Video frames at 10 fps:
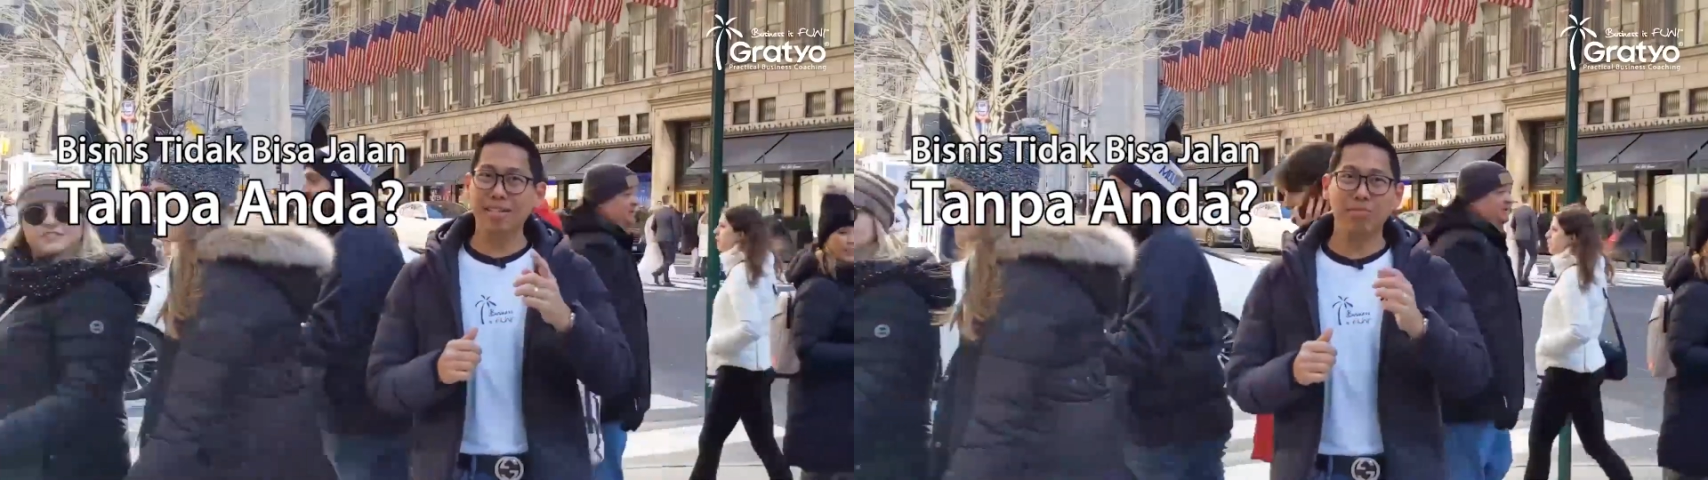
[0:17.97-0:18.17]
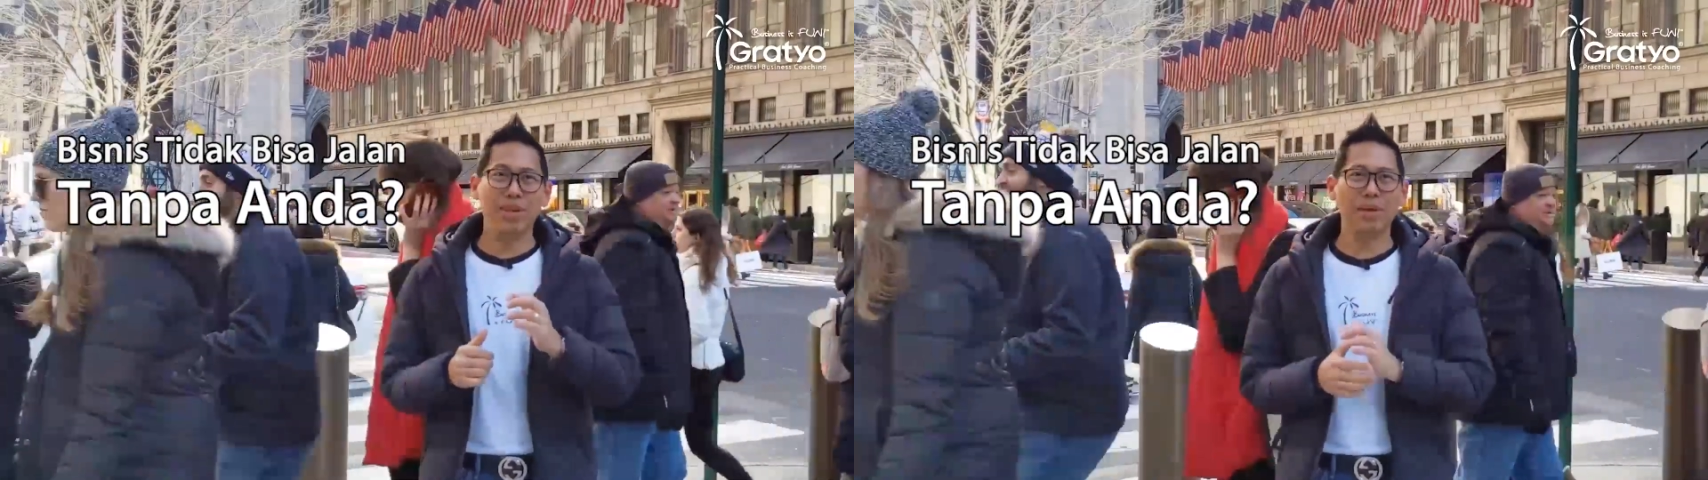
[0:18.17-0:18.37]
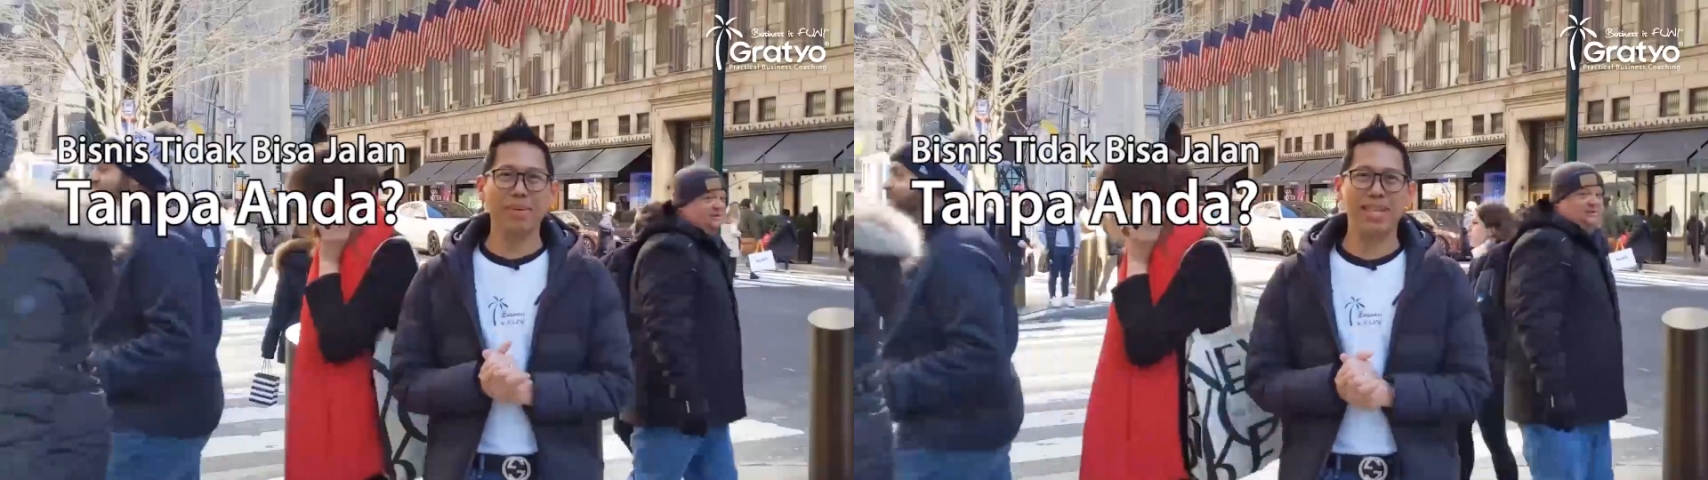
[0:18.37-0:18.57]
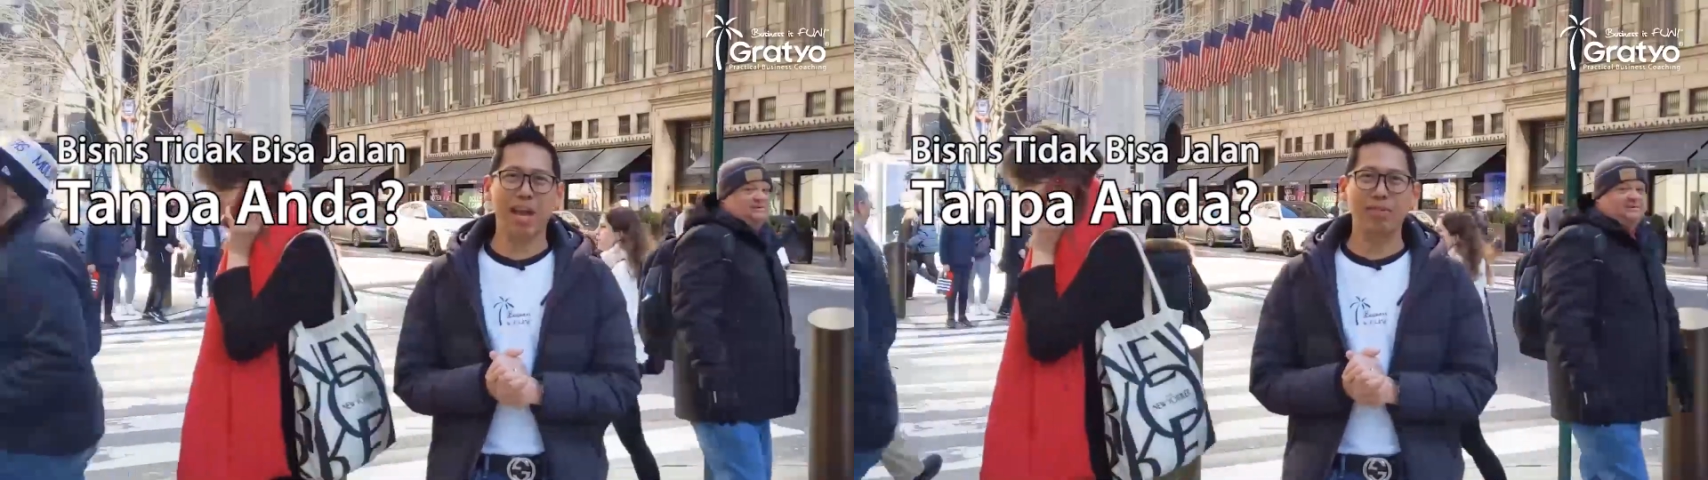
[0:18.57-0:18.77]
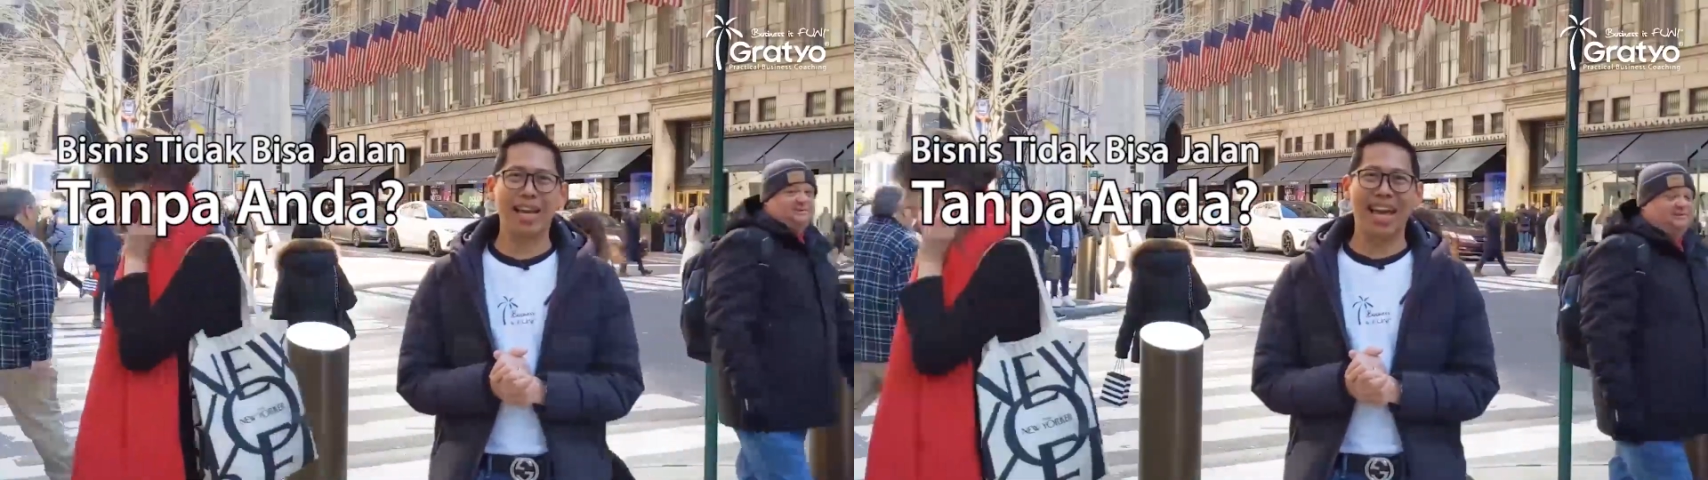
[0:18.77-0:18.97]
semuanya masih
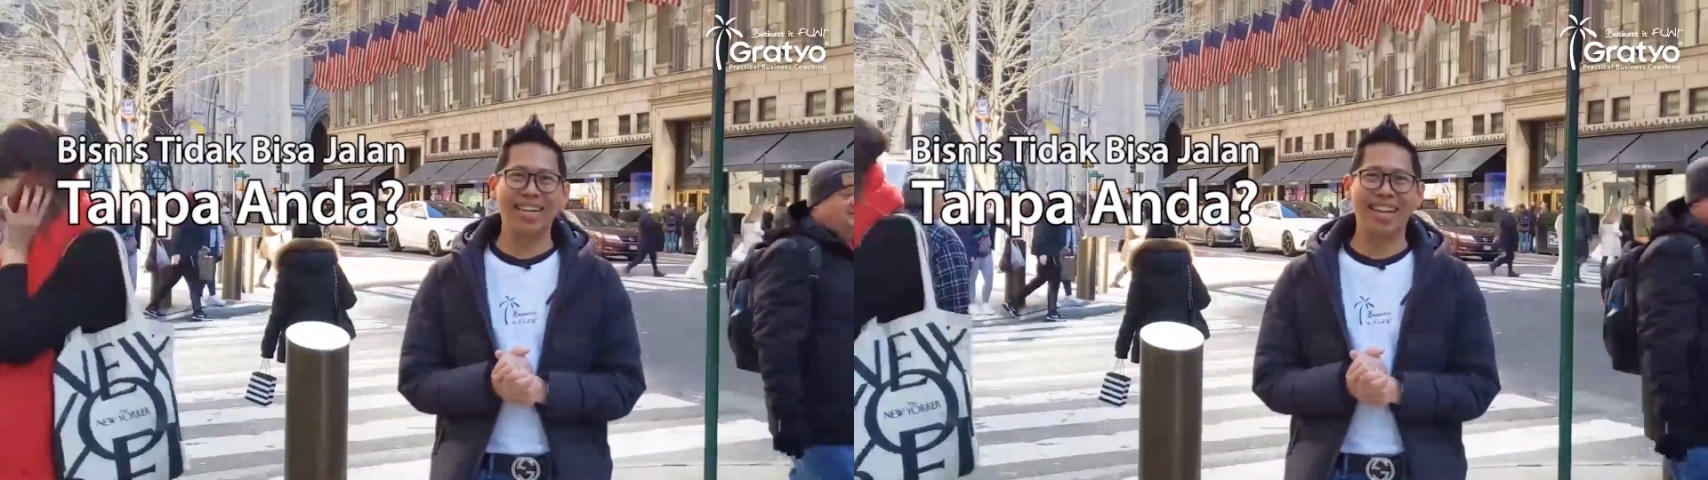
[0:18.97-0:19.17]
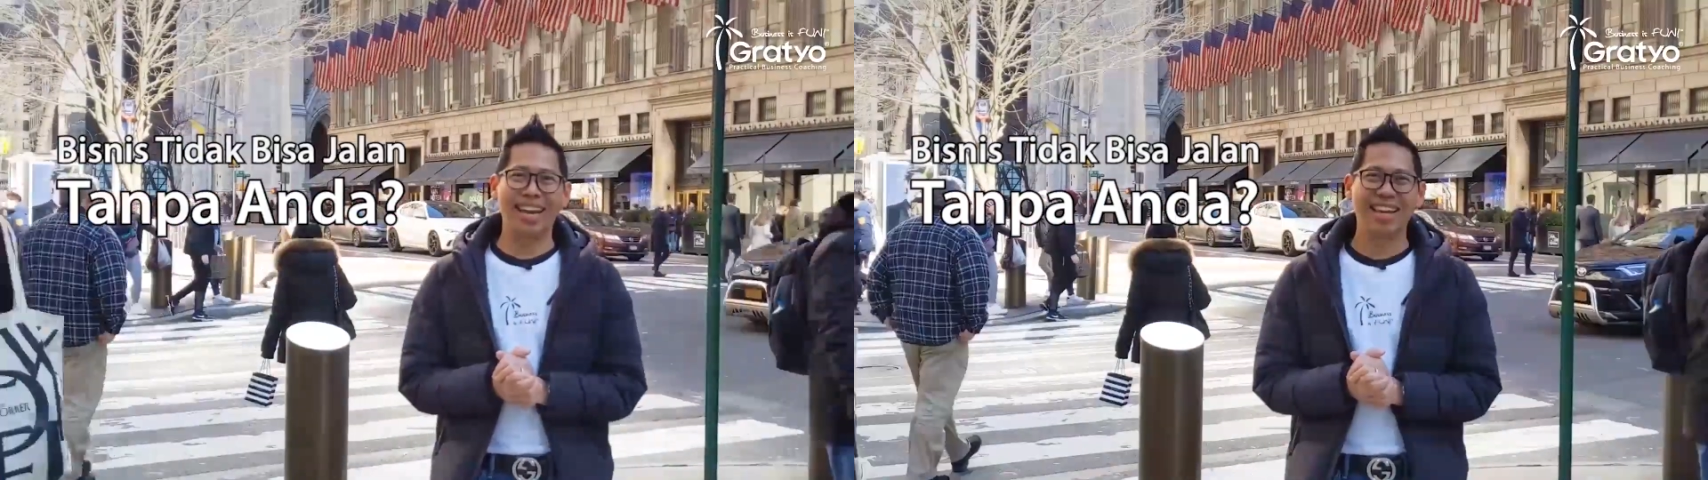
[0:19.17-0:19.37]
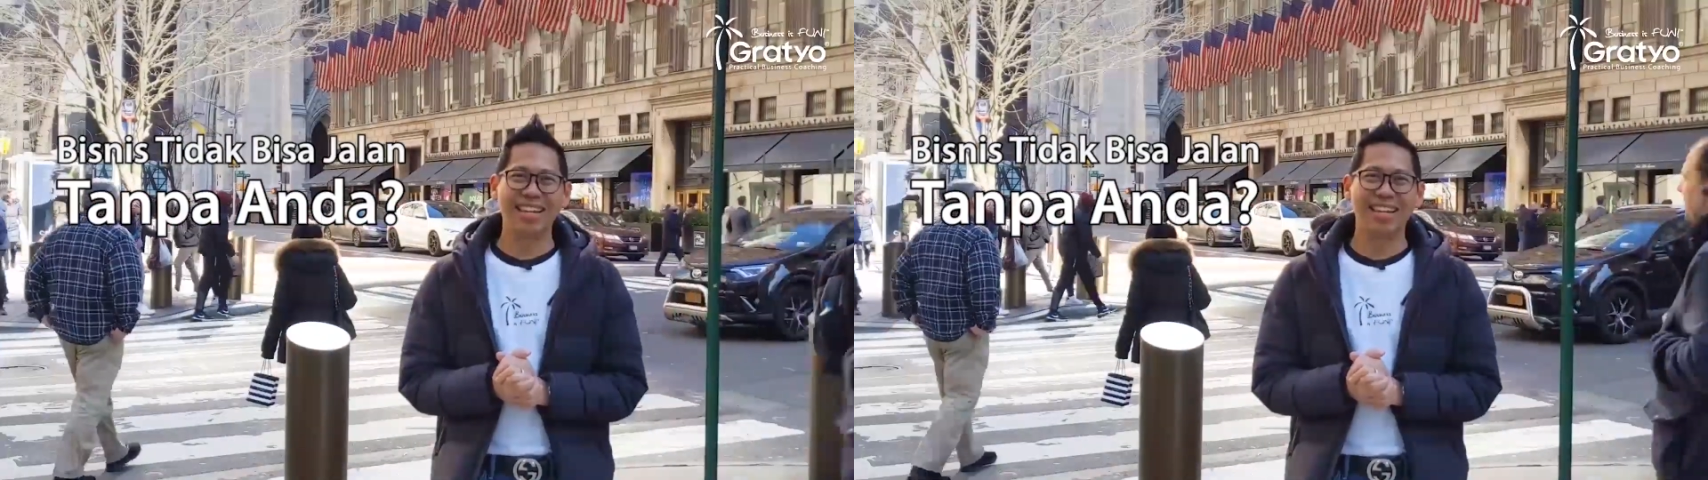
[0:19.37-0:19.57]
harus Anda.